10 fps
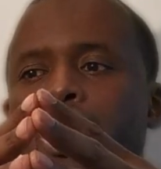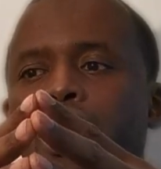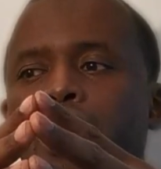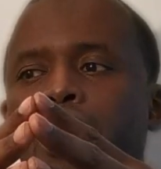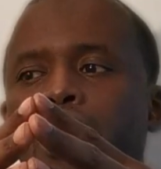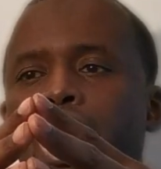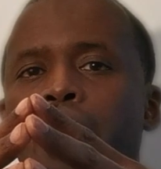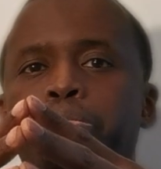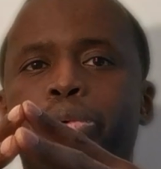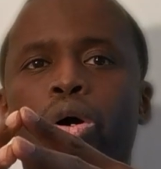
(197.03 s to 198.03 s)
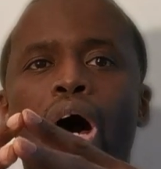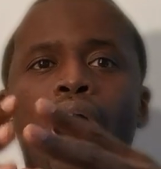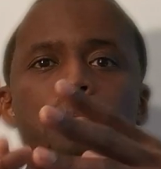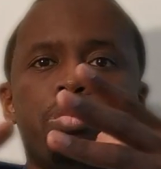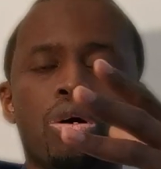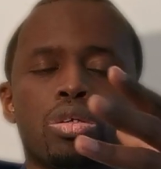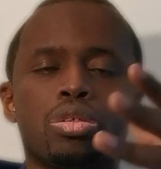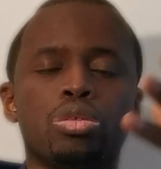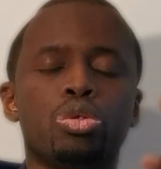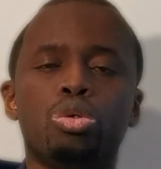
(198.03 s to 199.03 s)
un pan
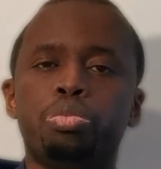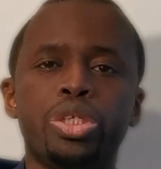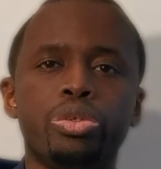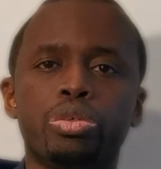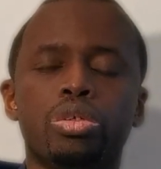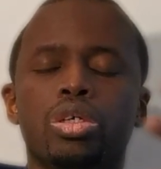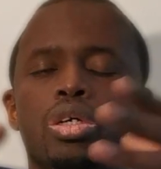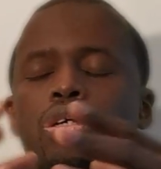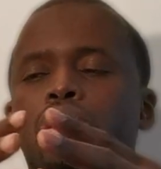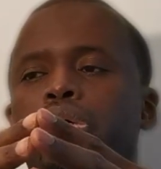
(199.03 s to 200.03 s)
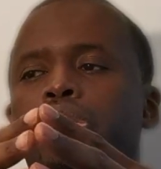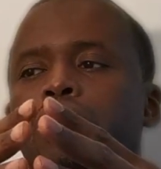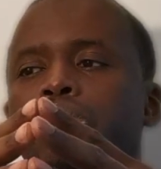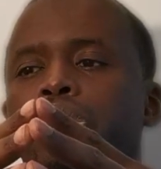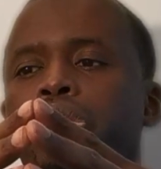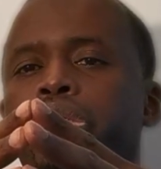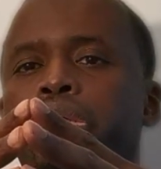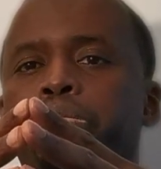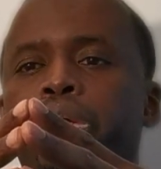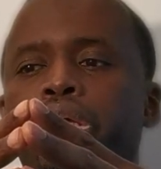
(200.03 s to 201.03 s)
important de l'opinion
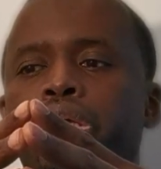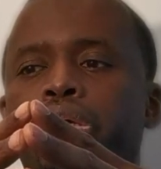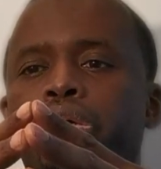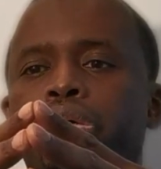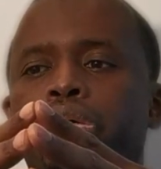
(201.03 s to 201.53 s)
des pays